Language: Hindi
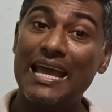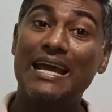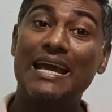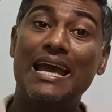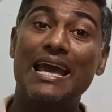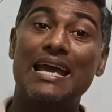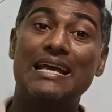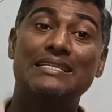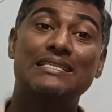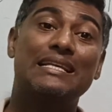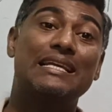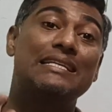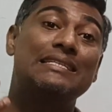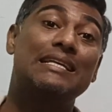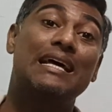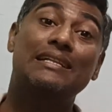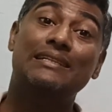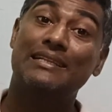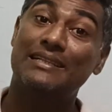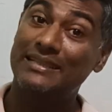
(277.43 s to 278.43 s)
एक s के
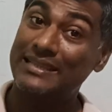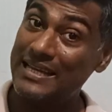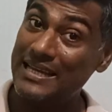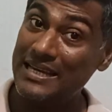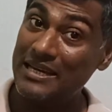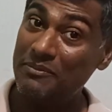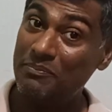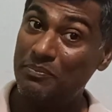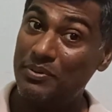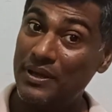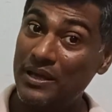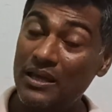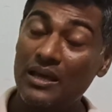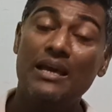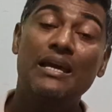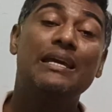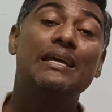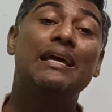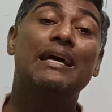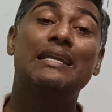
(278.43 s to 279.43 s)
साथ तीन p
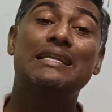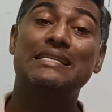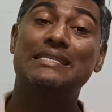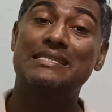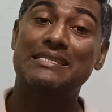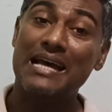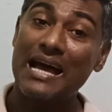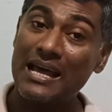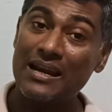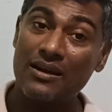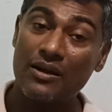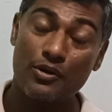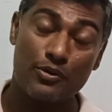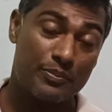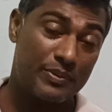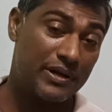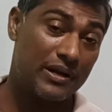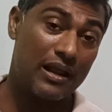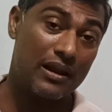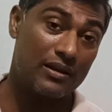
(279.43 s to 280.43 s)
यानी चार
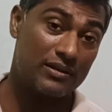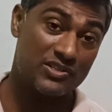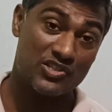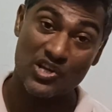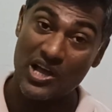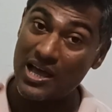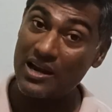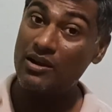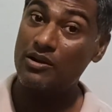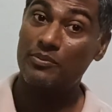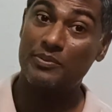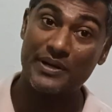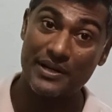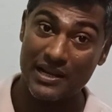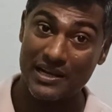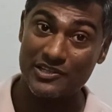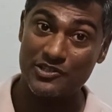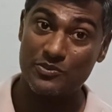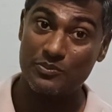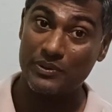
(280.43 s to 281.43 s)
ऑर्बिटल चार
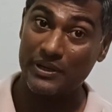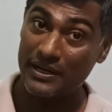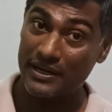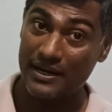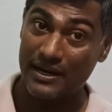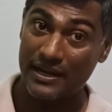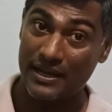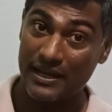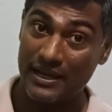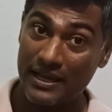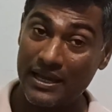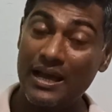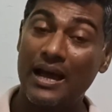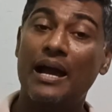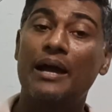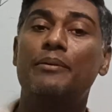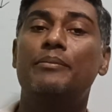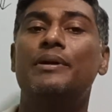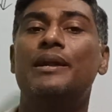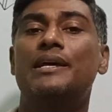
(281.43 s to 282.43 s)
ऑर्बिटल्स मिल रहे हैं
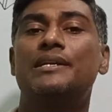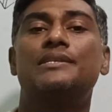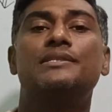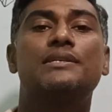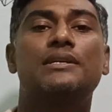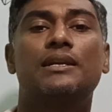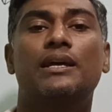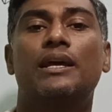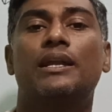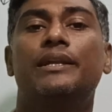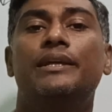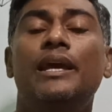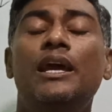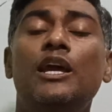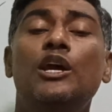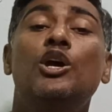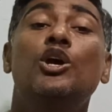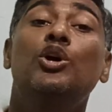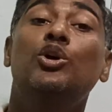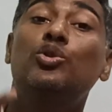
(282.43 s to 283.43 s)
हाइब्रिडाइजेशन के लिए
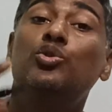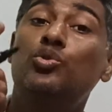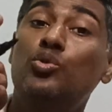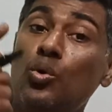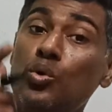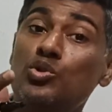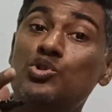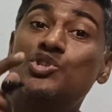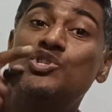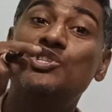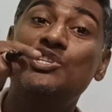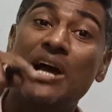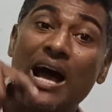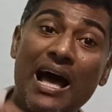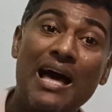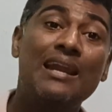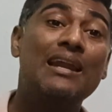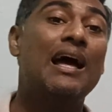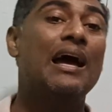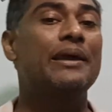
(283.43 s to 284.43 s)
तो
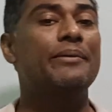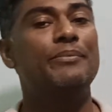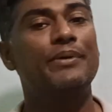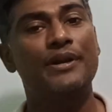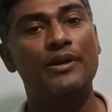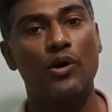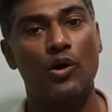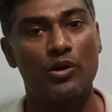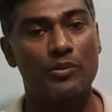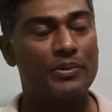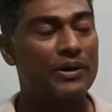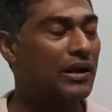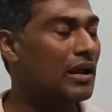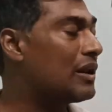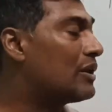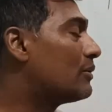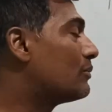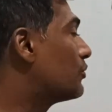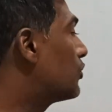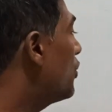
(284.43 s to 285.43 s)
चार हाइब्रिड
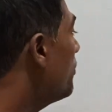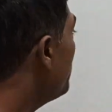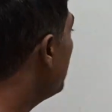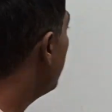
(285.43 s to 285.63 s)
ऑर्बिटल हमको